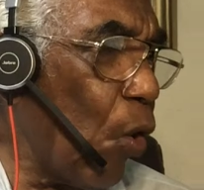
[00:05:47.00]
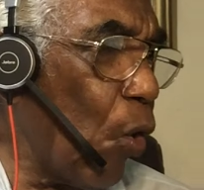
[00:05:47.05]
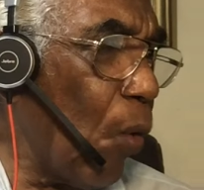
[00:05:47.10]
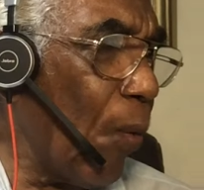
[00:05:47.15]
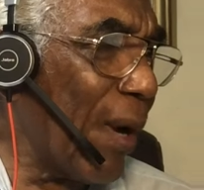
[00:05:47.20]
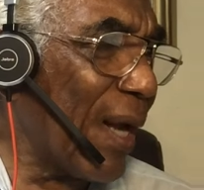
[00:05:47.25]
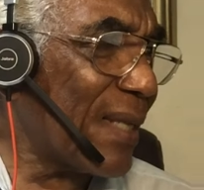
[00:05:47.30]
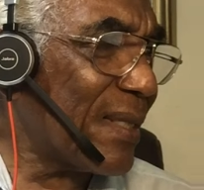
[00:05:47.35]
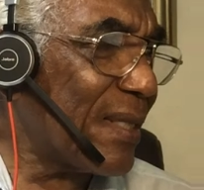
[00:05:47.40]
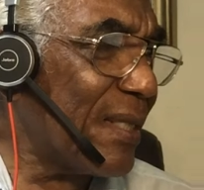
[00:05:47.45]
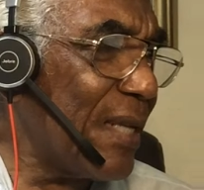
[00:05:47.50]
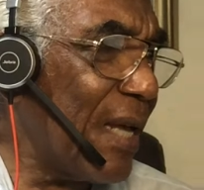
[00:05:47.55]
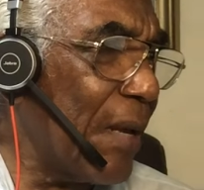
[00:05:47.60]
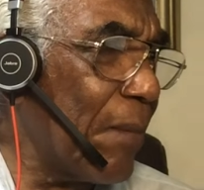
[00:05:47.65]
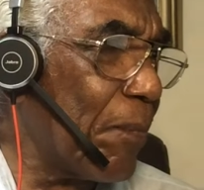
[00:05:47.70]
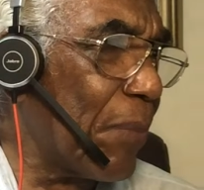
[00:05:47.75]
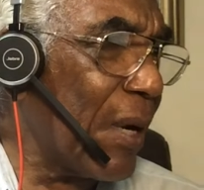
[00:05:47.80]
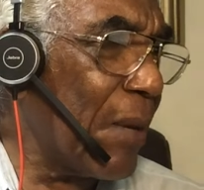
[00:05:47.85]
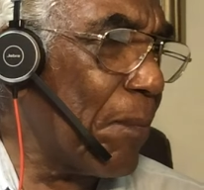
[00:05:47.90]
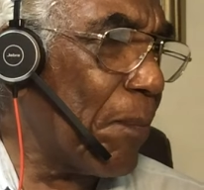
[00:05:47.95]
obra
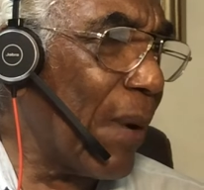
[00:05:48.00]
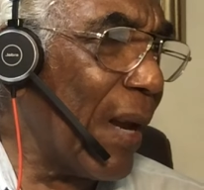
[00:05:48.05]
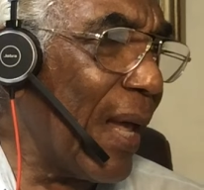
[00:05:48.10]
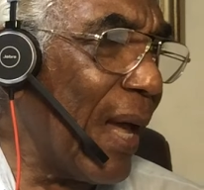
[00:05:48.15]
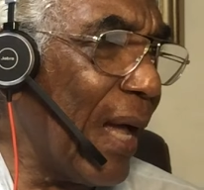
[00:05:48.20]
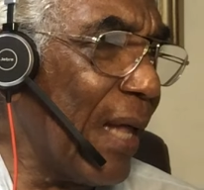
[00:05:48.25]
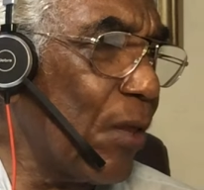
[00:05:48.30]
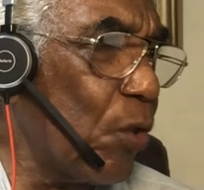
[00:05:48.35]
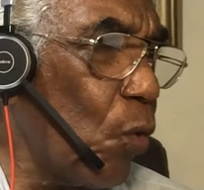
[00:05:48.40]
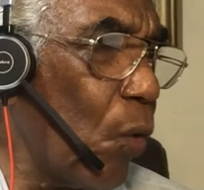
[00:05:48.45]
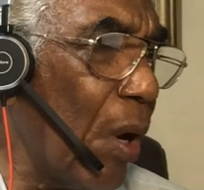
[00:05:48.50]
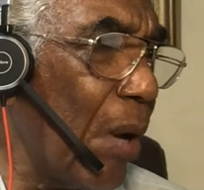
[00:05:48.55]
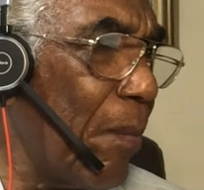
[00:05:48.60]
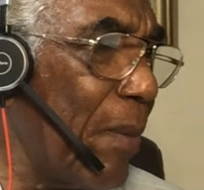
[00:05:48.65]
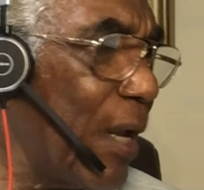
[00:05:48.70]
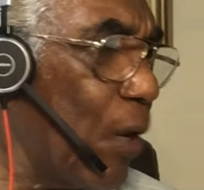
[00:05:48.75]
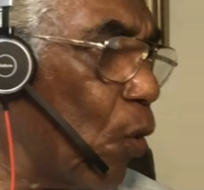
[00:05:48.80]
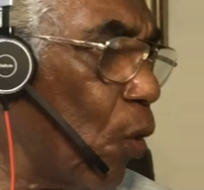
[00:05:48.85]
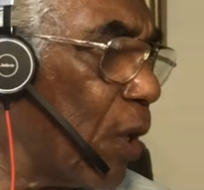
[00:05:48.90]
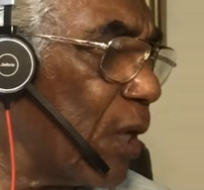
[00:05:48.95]
siempre empleando el
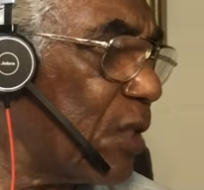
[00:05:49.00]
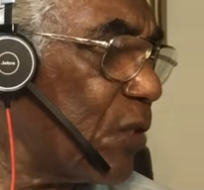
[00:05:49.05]
menor